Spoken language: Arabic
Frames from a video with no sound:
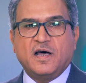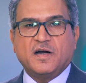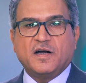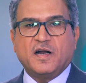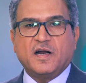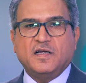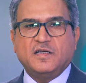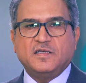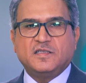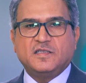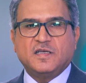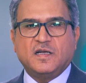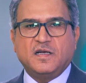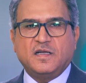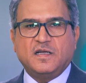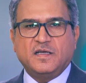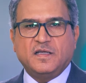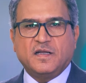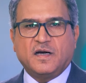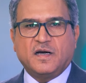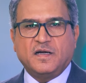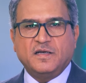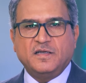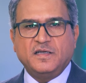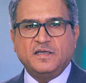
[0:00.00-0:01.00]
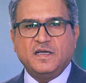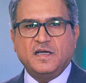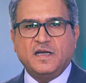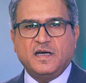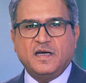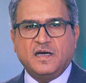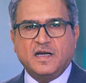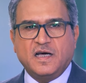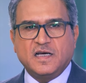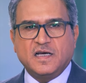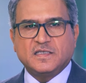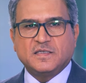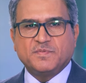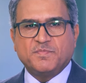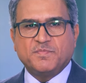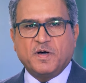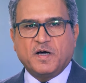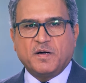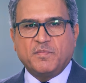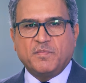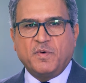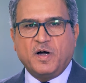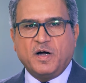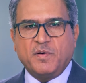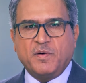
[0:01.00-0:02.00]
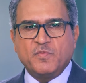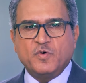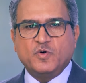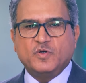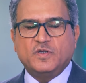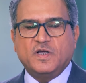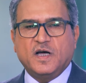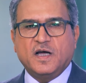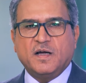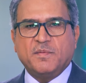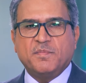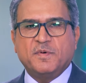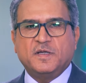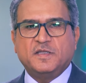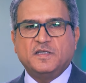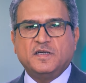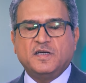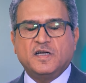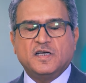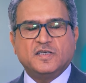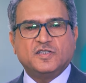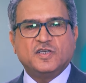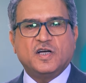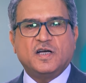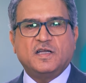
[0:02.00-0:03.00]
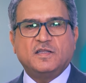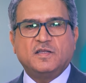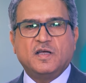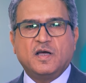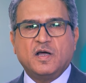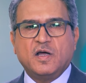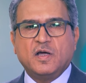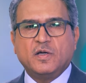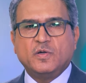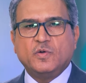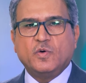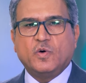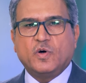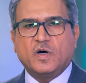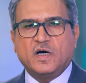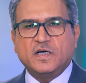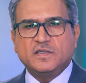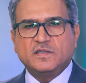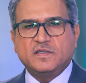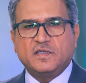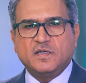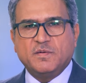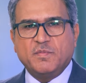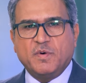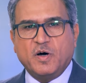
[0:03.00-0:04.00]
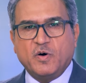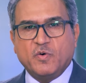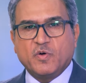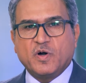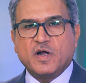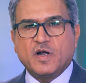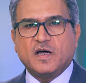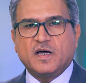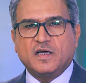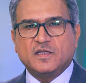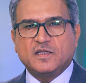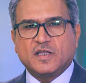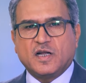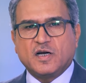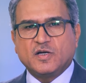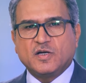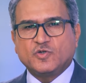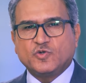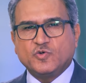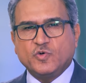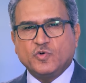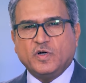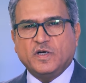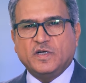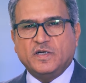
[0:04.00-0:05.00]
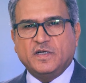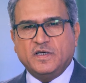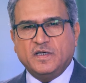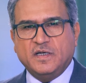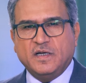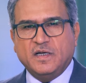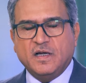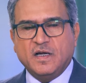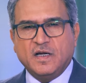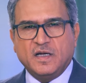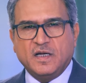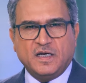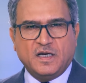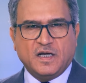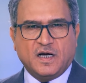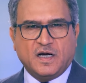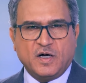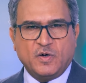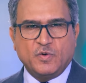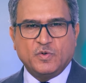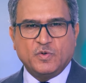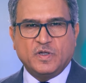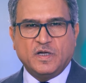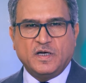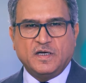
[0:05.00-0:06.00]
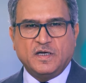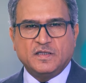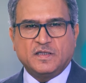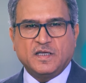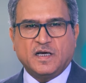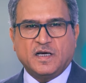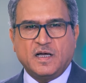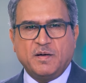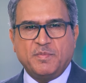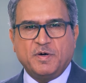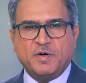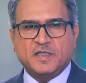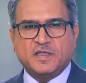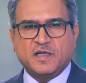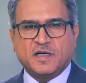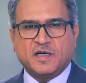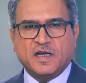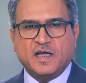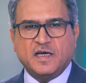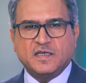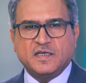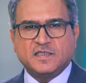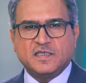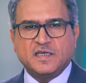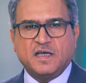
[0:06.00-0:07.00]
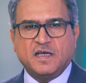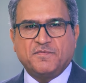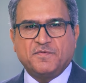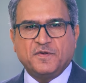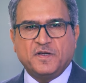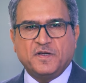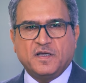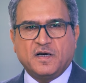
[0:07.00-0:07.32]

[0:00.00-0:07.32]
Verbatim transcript: الرئيس الإيراني الأسبق محمود أحمد نجاد يقدم أوراق ترشحه لخوض الانتخابات الرئاسية في